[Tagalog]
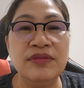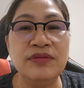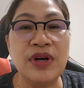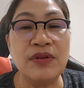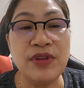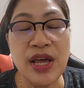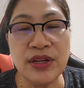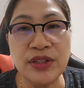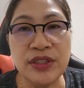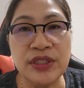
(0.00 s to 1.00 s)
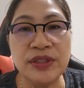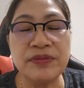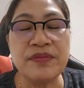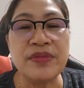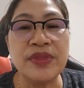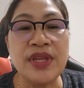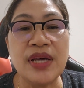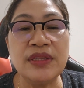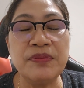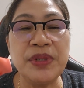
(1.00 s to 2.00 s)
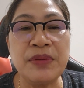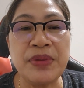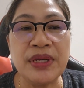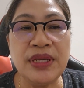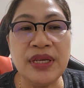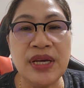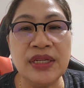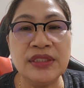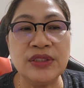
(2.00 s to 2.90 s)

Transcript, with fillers: mga vlogger na ating pinapakinggan.